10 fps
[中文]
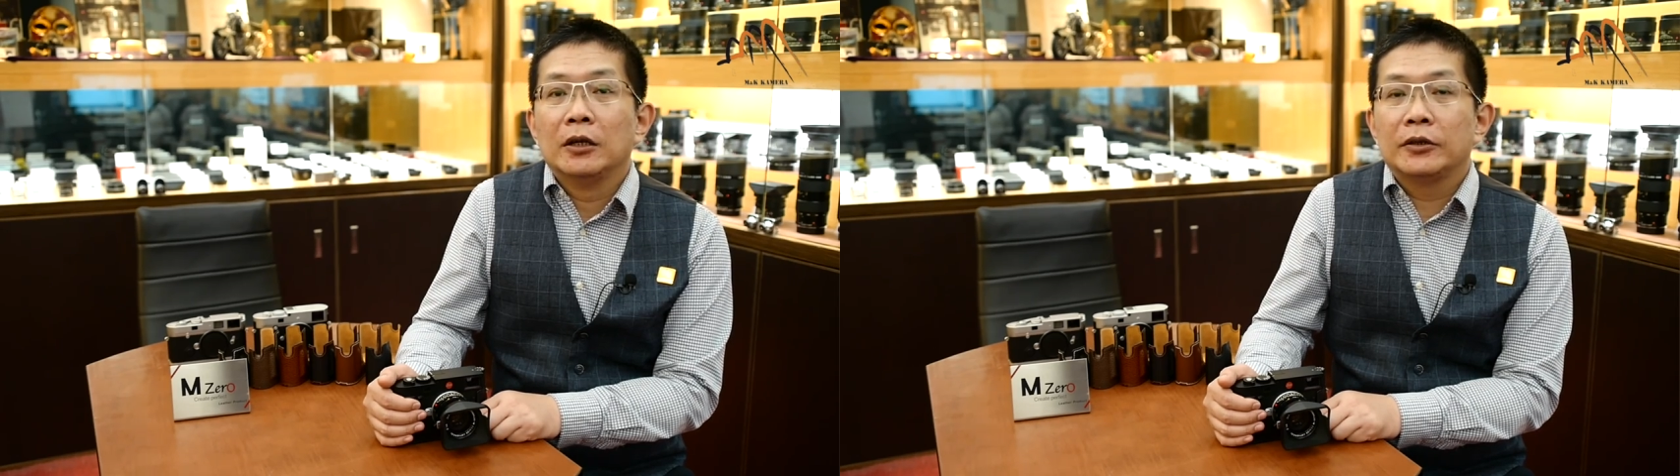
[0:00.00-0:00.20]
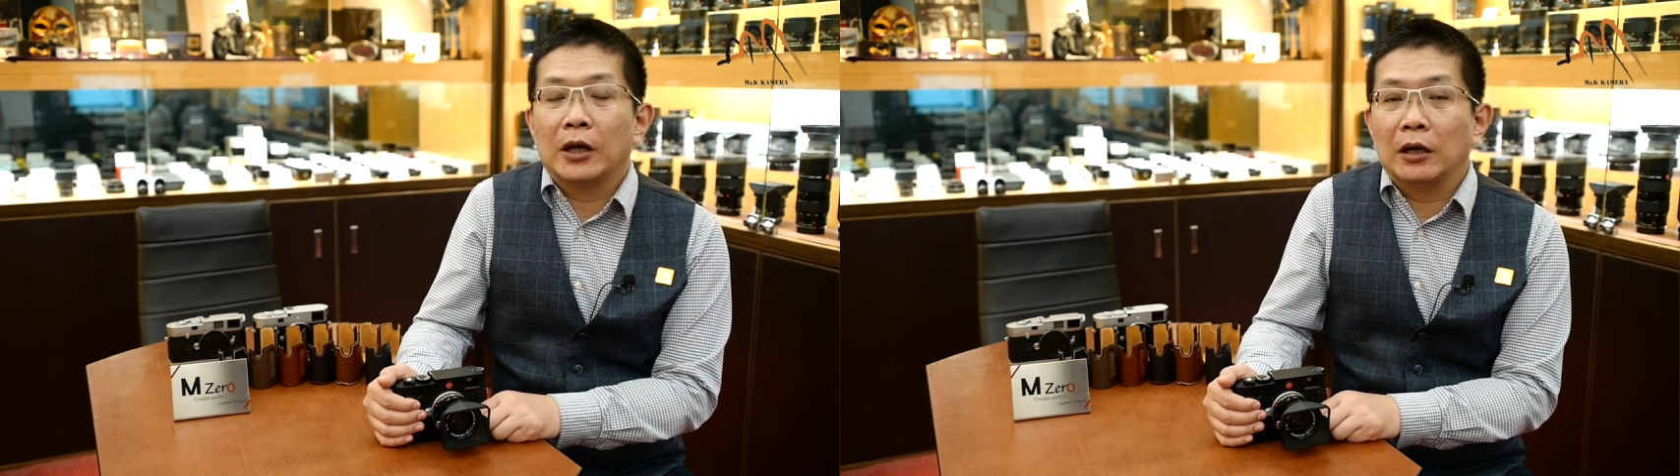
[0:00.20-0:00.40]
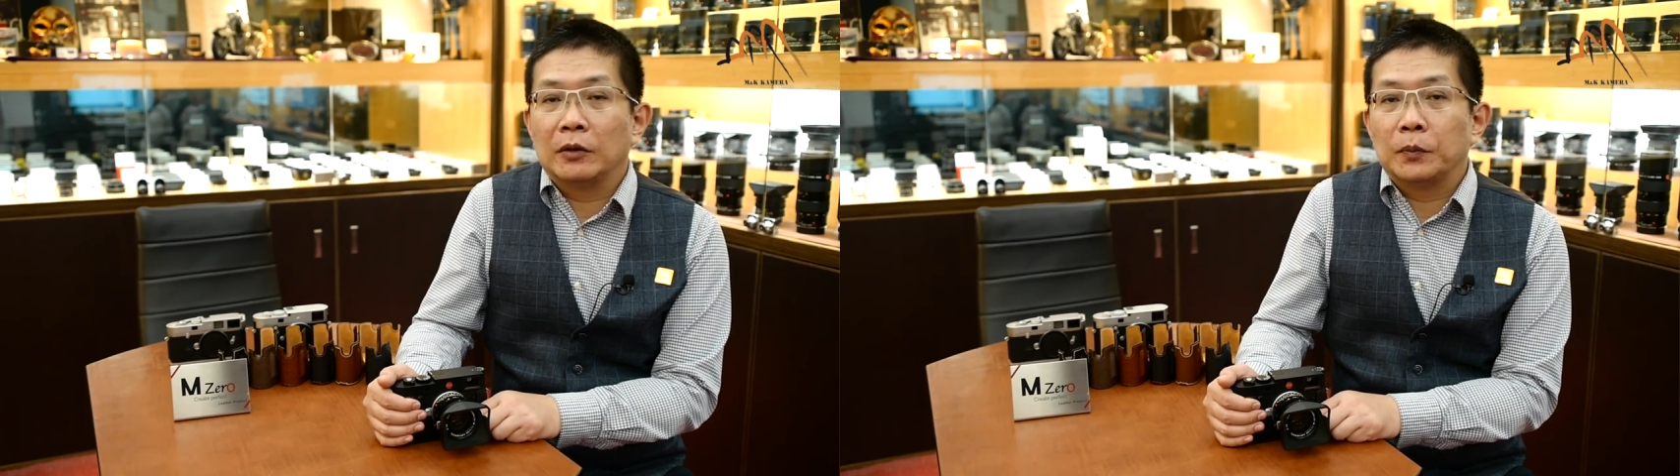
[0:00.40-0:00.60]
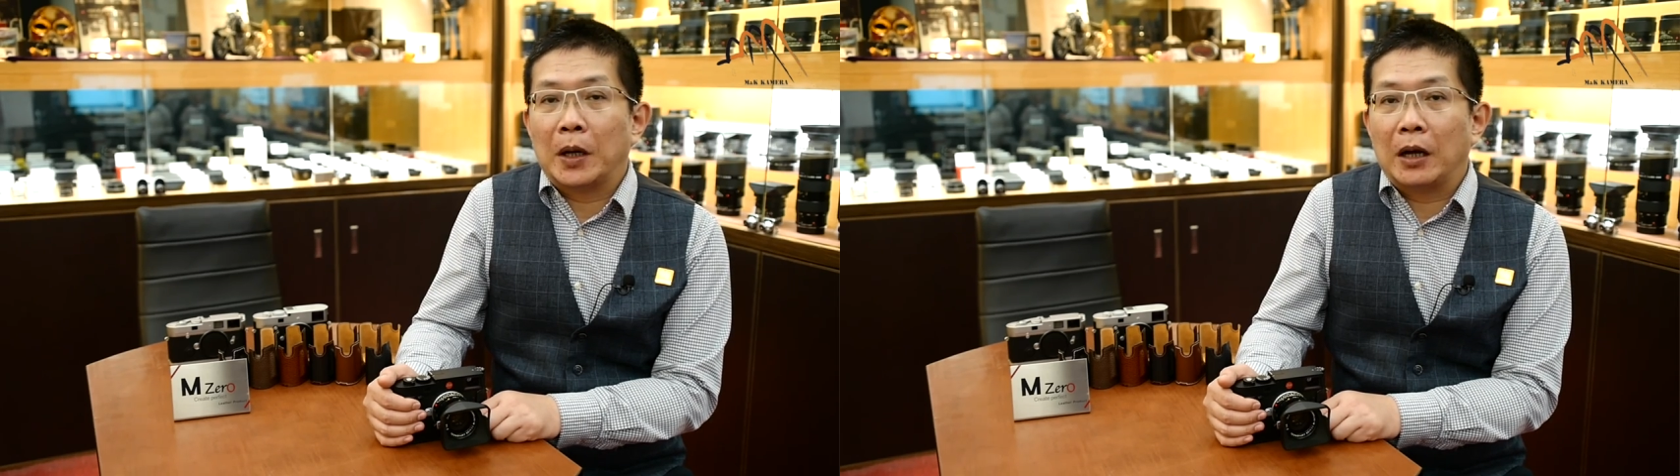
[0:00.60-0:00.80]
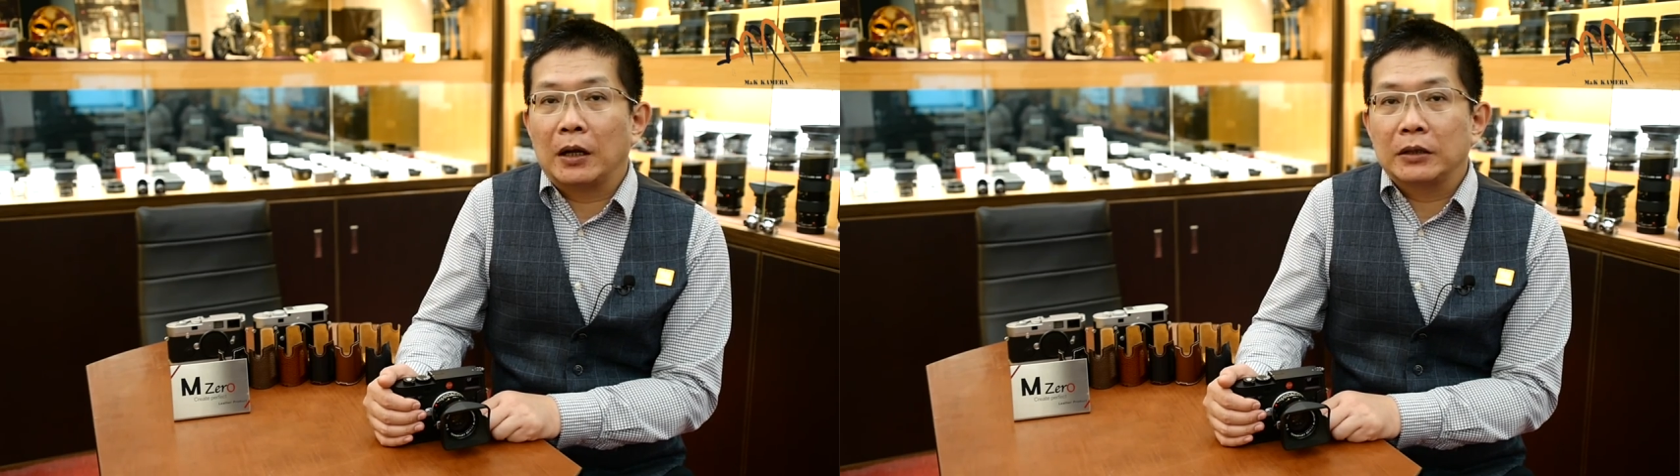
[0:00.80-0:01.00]
想
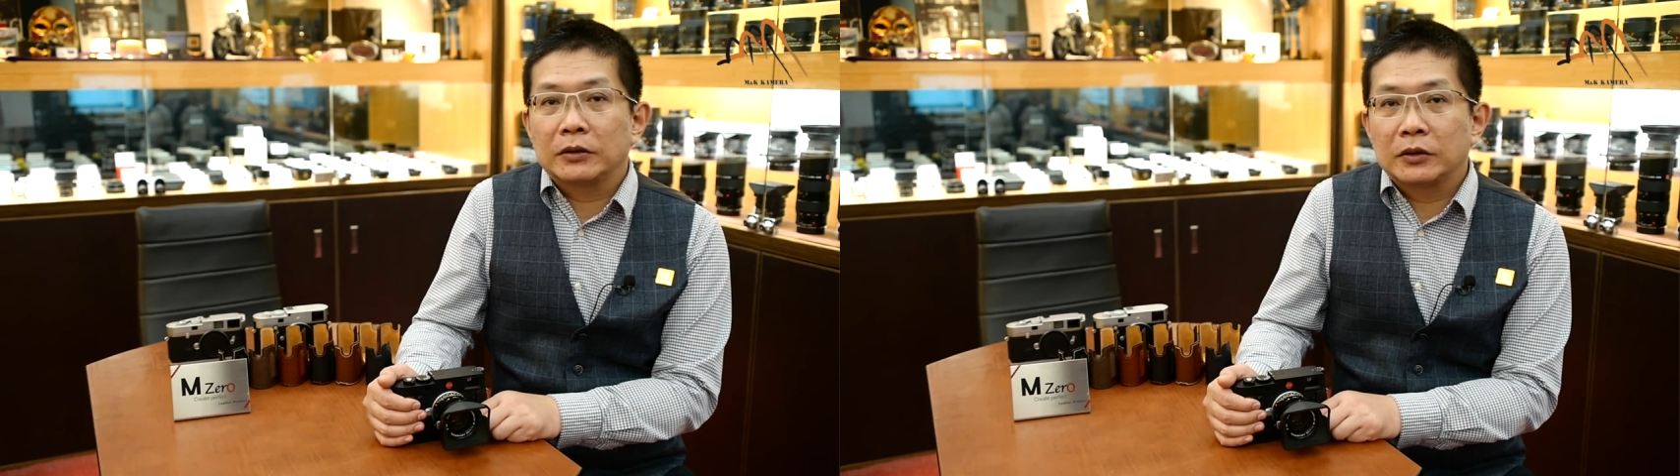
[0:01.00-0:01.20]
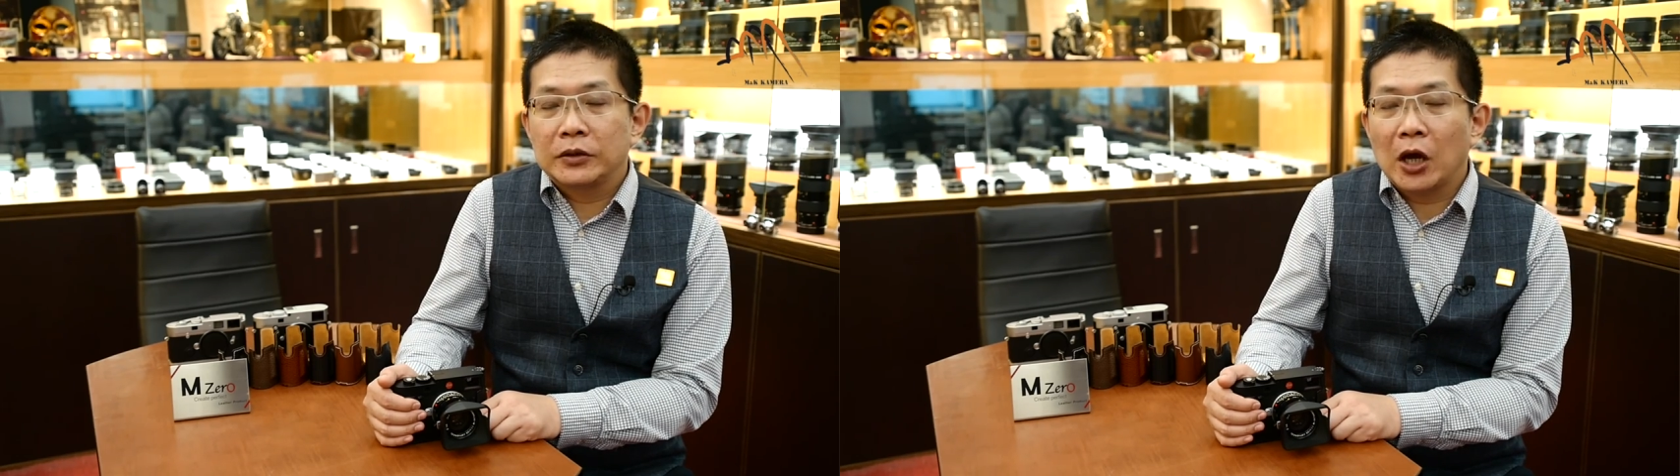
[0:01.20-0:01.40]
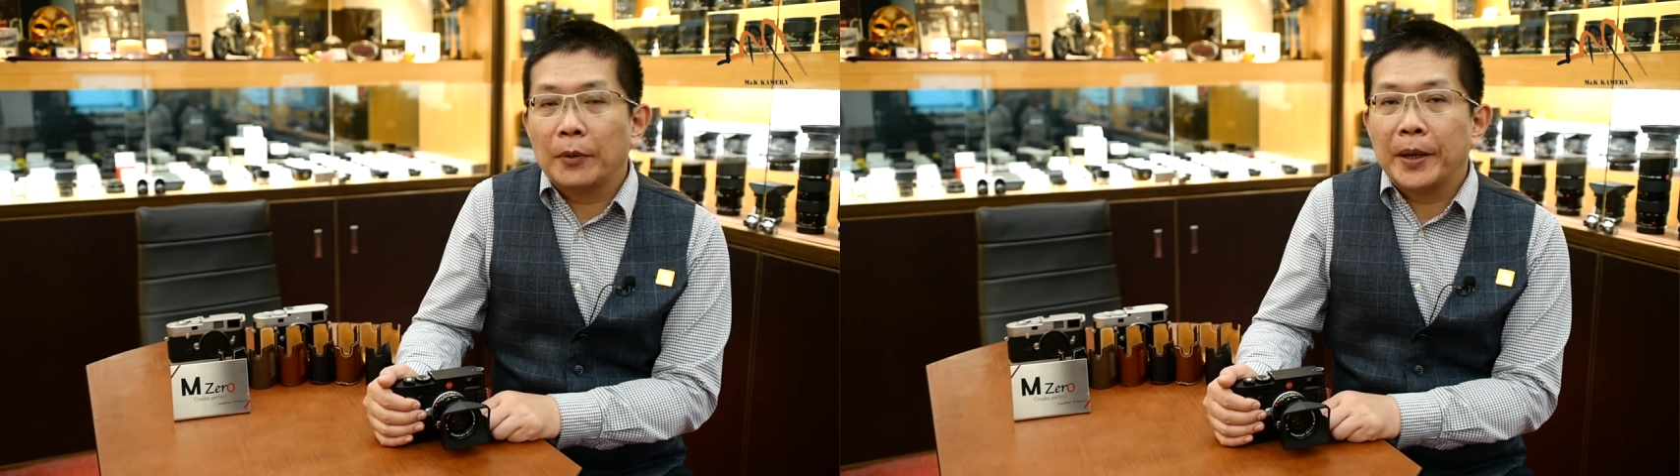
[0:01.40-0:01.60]
把相